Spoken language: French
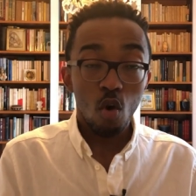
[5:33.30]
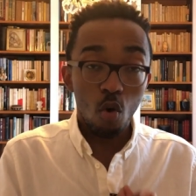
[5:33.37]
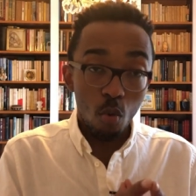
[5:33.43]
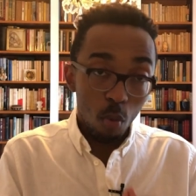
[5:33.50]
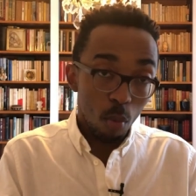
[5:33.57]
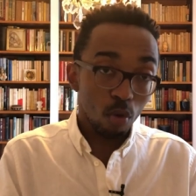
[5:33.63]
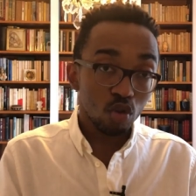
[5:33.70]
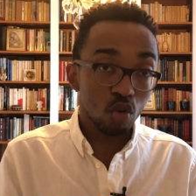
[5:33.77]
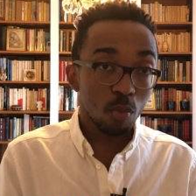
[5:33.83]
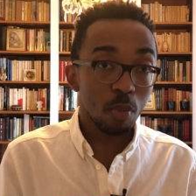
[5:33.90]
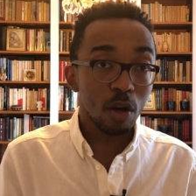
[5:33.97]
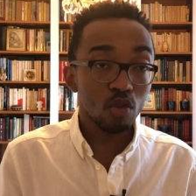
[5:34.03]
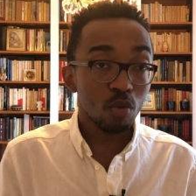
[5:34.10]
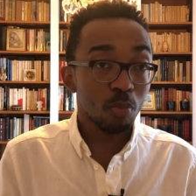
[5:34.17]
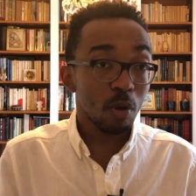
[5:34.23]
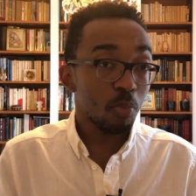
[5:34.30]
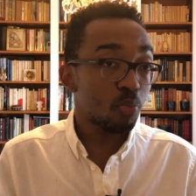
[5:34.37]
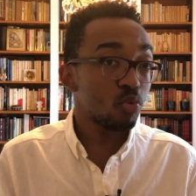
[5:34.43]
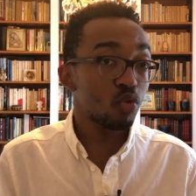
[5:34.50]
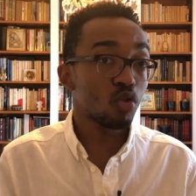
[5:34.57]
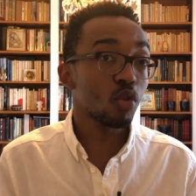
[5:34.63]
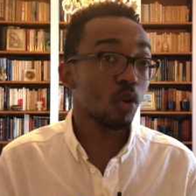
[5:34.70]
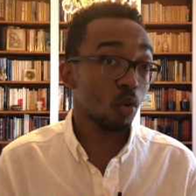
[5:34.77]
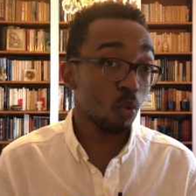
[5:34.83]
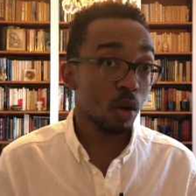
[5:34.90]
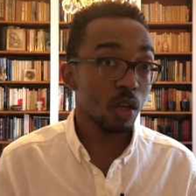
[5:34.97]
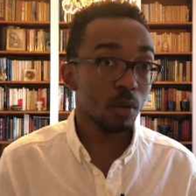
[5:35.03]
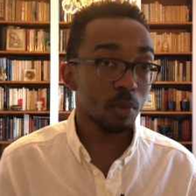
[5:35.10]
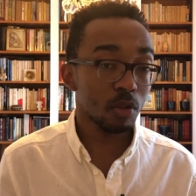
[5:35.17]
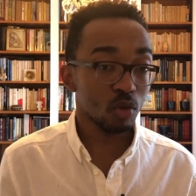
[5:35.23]
au moment où je te parle, je paie plusieurs
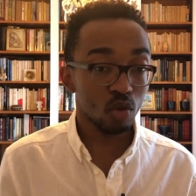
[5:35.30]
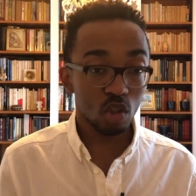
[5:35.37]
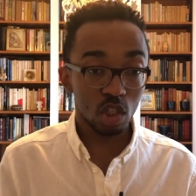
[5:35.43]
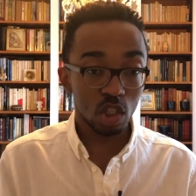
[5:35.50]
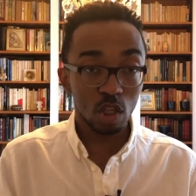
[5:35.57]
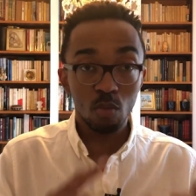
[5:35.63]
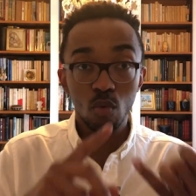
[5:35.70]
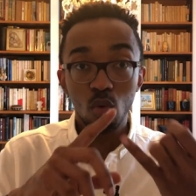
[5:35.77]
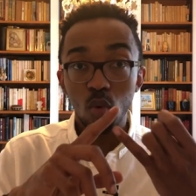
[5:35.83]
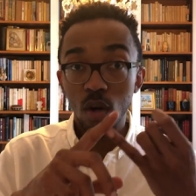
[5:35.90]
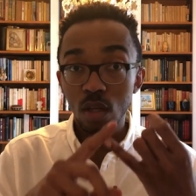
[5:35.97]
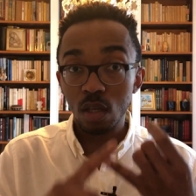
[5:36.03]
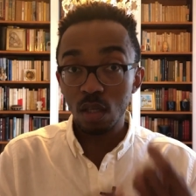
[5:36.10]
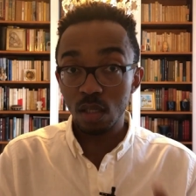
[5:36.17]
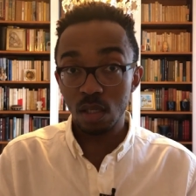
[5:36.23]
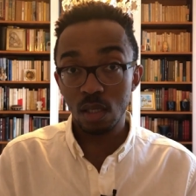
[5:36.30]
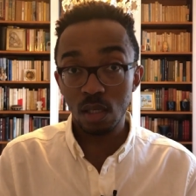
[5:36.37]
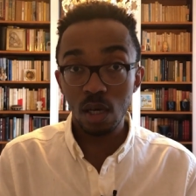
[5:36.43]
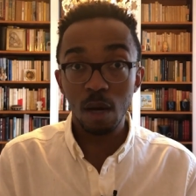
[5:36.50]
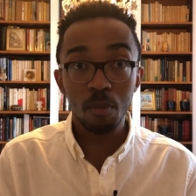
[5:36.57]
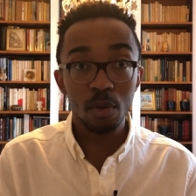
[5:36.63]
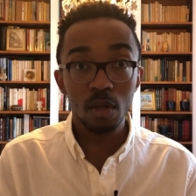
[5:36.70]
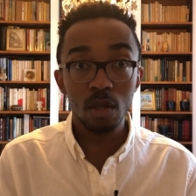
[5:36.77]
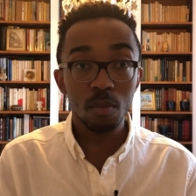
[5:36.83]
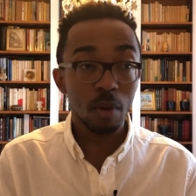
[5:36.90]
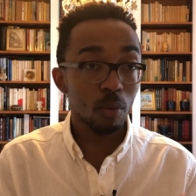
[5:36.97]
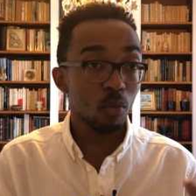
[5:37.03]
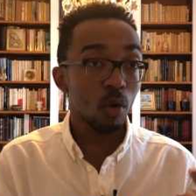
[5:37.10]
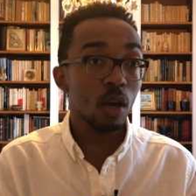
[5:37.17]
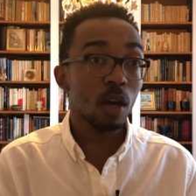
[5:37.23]
loyers parce que j'ai mon loyer ici à payer,
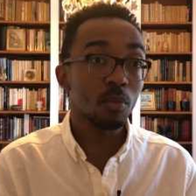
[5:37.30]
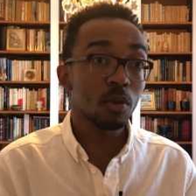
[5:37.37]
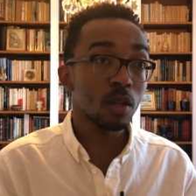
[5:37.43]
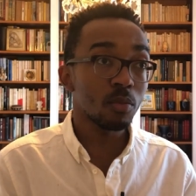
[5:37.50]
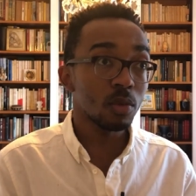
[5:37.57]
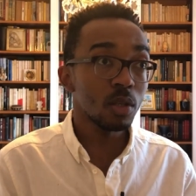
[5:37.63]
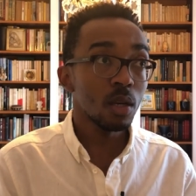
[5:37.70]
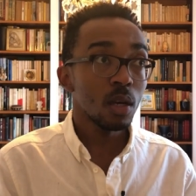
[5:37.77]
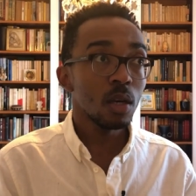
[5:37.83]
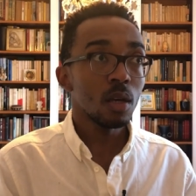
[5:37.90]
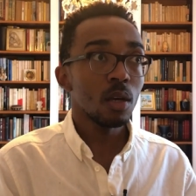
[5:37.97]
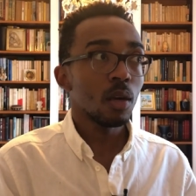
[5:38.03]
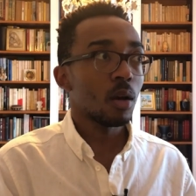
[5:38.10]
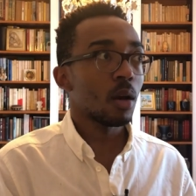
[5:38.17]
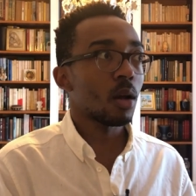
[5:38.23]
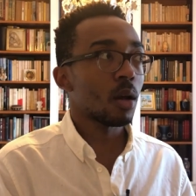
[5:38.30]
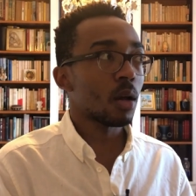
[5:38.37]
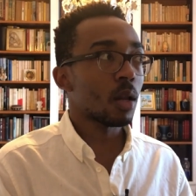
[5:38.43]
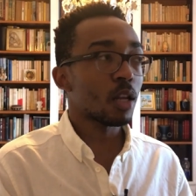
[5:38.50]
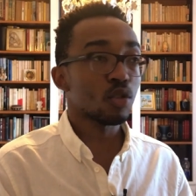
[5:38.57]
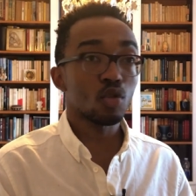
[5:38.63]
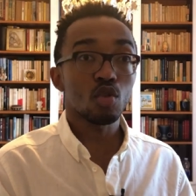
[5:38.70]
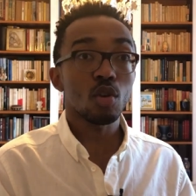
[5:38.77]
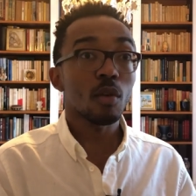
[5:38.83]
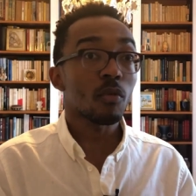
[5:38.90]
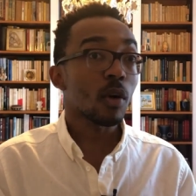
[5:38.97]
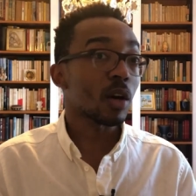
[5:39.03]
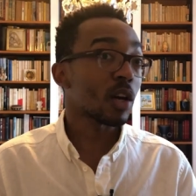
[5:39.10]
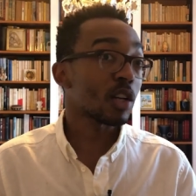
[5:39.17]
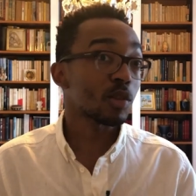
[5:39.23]
mon Airbnb. Euh, là, je suis en
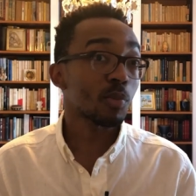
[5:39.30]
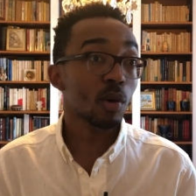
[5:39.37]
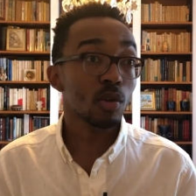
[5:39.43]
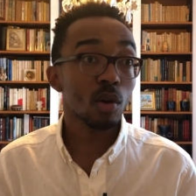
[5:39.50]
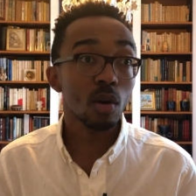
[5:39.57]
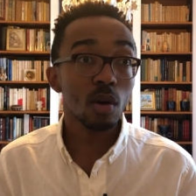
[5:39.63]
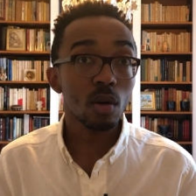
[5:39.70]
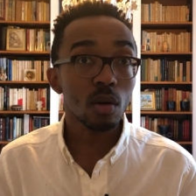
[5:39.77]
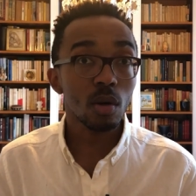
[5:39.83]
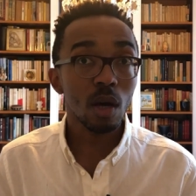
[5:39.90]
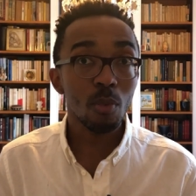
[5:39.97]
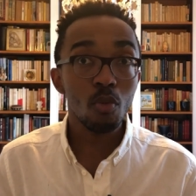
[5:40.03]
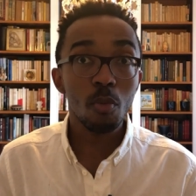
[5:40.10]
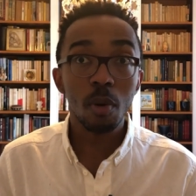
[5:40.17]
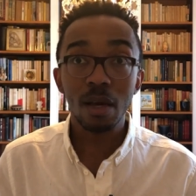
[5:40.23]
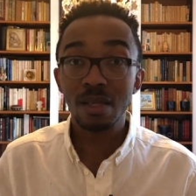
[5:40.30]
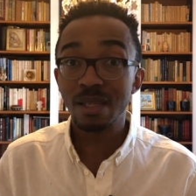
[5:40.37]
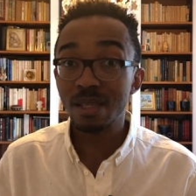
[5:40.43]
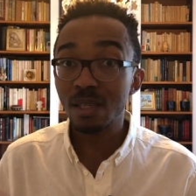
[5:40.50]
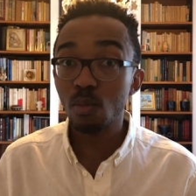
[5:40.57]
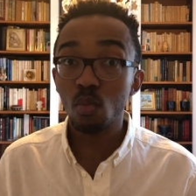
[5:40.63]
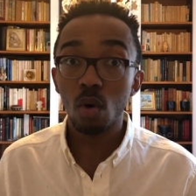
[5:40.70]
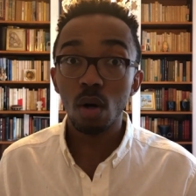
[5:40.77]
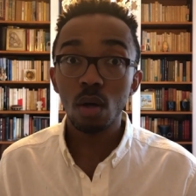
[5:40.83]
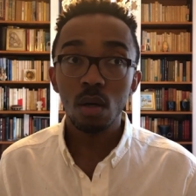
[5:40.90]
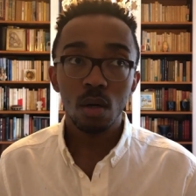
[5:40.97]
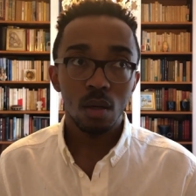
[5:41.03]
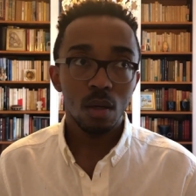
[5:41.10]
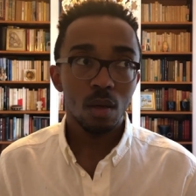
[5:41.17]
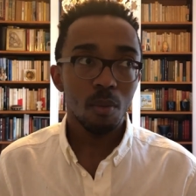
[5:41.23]
voyage pendant euh, à peu près six mois.
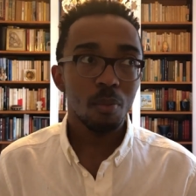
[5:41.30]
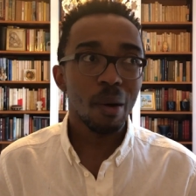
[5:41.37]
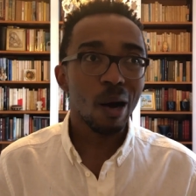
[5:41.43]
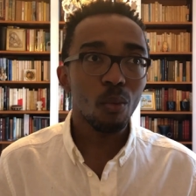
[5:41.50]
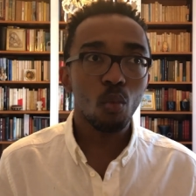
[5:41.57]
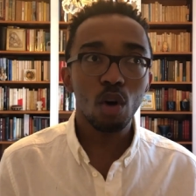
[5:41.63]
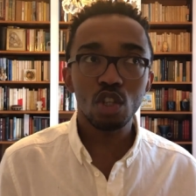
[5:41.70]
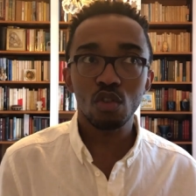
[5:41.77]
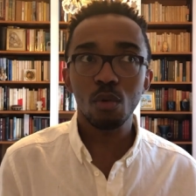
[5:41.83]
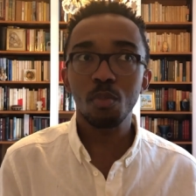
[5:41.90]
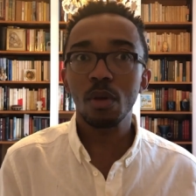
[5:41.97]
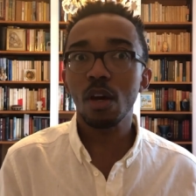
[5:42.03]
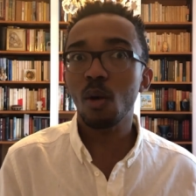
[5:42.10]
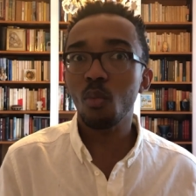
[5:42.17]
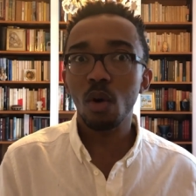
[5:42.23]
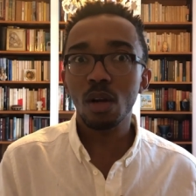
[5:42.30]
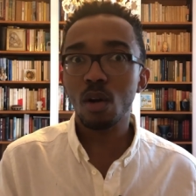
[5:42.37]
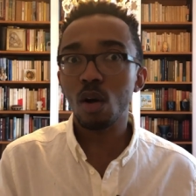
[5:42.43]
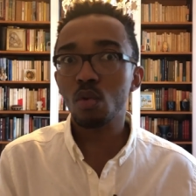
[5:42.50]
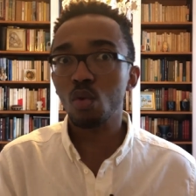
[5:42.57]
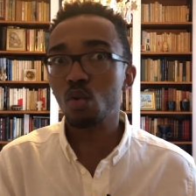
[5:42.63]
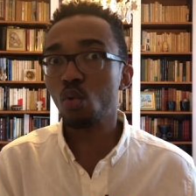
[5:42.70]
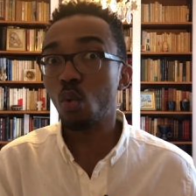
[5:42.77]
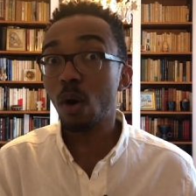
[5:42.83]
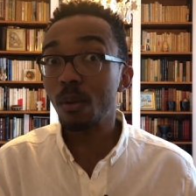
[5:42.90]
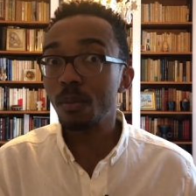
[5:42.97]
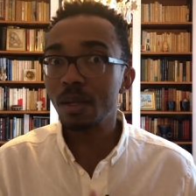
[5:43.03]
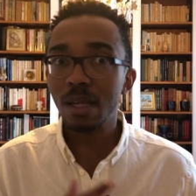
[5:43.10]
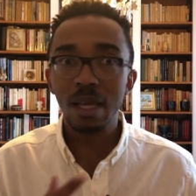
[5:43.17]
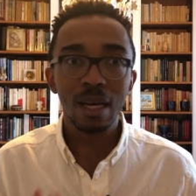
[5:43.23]
Par mois, je payé en moyenne entre
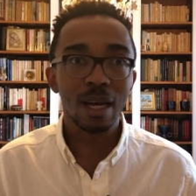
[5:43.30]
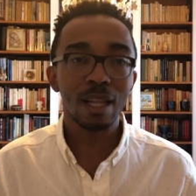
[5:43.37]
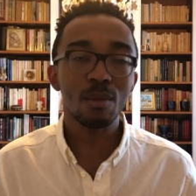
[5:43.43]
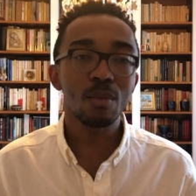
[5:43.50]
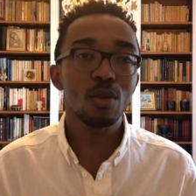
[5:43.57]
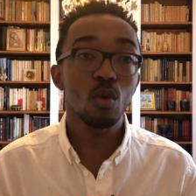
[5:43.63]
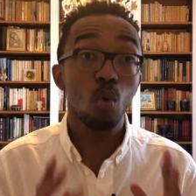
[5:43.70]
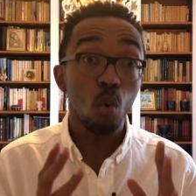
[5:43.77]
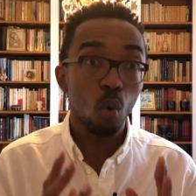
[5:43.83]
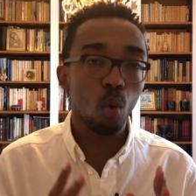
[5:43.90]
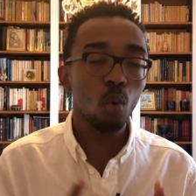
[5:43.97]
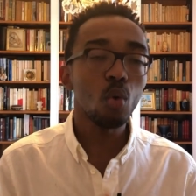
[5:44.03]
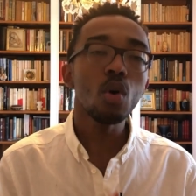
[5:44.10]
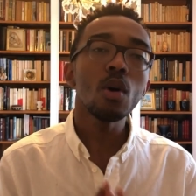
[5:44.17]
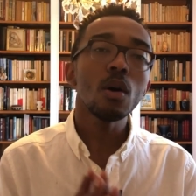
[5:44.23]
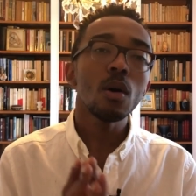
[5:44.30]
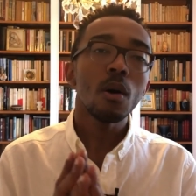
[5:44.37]
3 000 et 4 000 euros